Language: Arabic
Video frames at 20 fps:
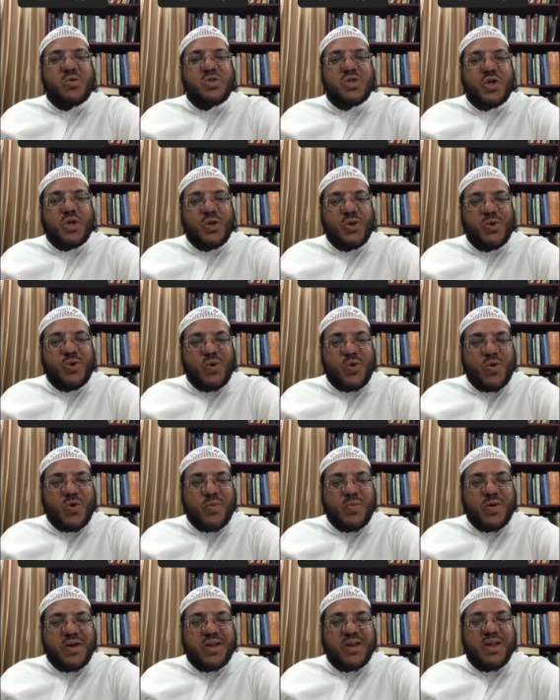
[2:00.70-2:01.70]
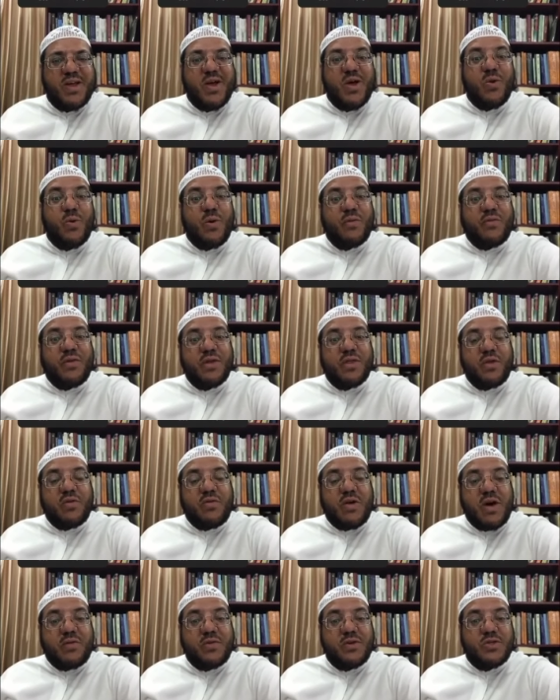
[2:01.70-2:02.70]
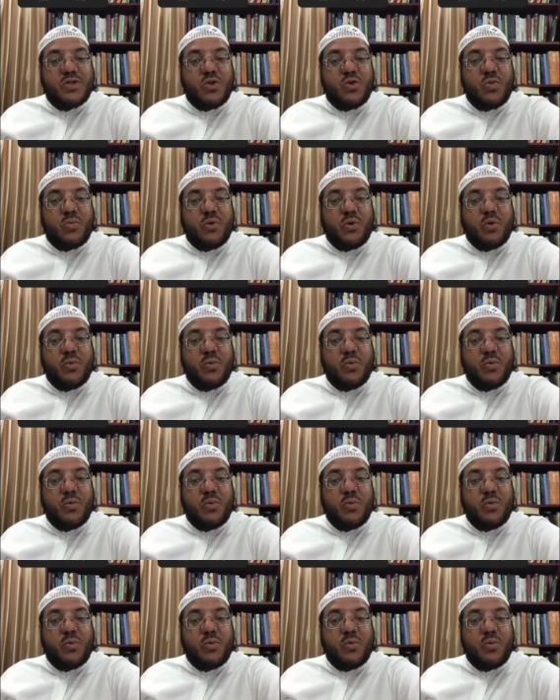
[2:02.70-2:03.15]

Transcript: وش علومك وفي ظفار في جنوب